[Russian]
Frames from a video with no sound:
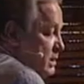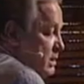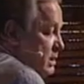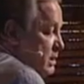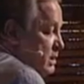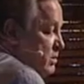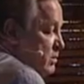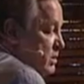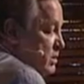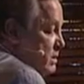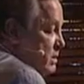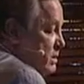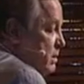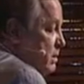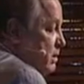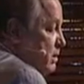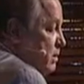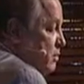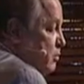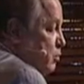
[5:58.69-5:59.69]
хозяином
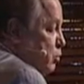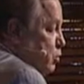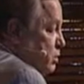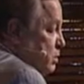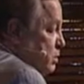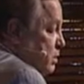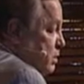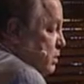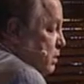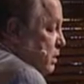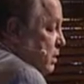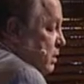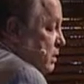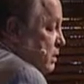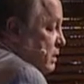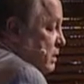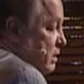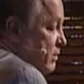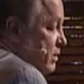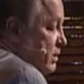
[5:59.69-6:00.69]
разделили пот.
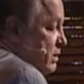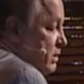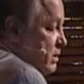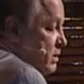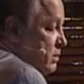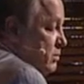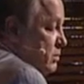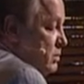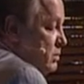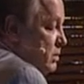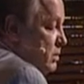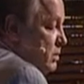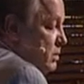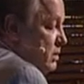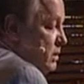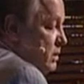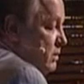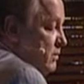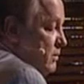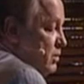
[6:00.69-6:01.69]
Наверное, это было
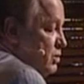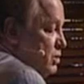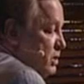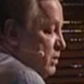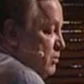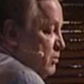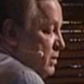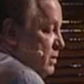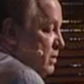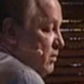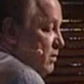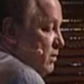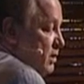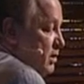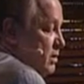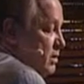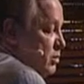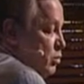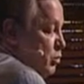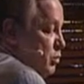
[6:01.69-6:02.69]
наивысшее
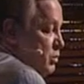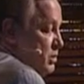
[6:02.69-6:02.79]
проявление